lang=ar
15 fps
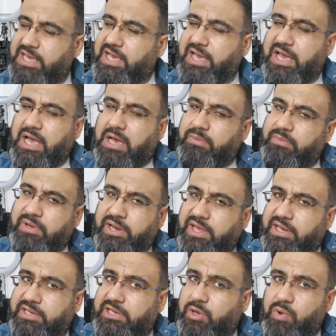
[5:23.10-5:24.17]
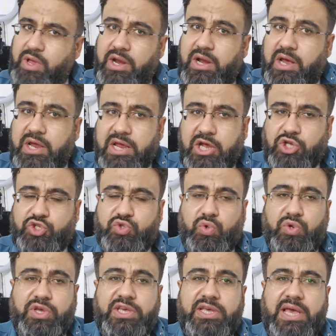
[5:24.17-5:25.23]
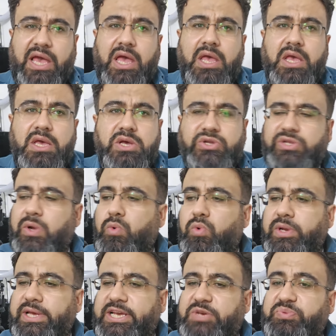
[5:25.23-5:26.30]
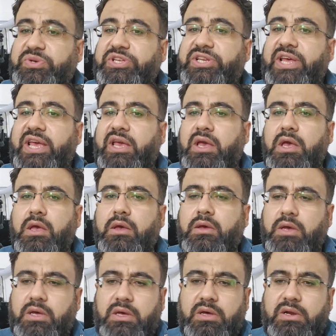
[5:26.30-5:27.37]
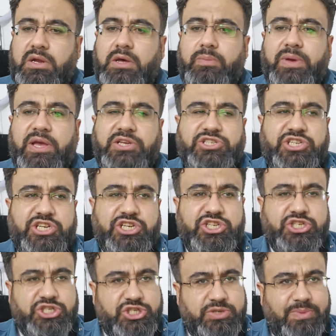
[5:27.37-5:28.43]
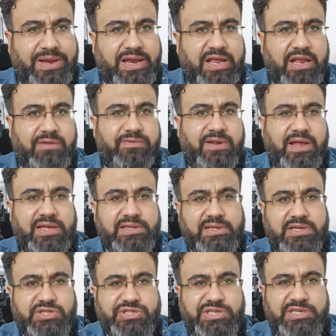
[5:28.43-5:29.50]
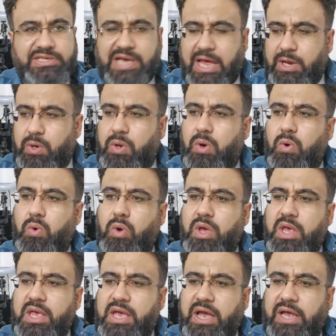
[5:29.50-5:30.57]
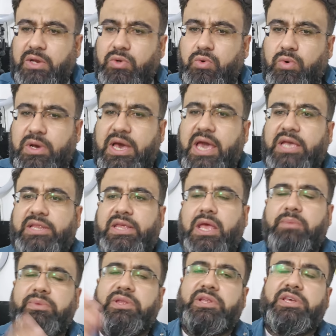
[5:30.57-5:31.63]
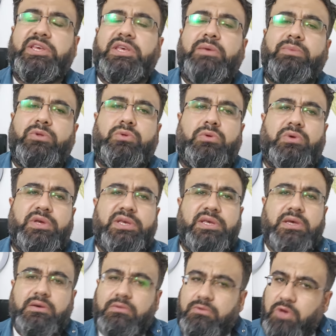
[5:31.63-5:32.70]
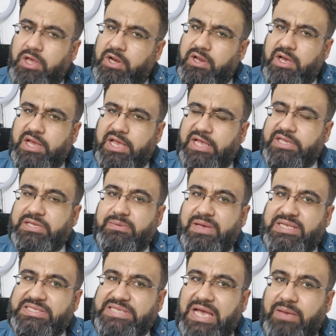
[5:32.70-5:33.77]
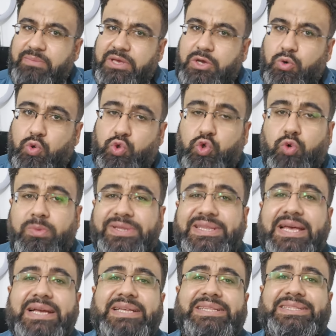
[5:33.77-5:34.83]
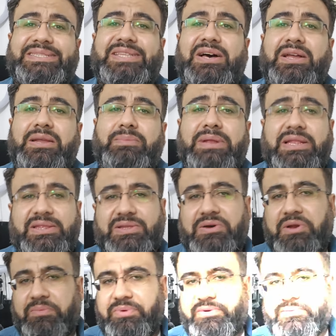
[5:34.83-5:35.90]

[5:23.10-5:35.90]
يا عمري أنت وين رايح تركيا دولة كبيرة رابع جيش بالحلف الأطلسي عنده عنده قاعدة أمريكية بتركيا وين رايح أنت بهالزحمة وشو بدك الطالب للطالب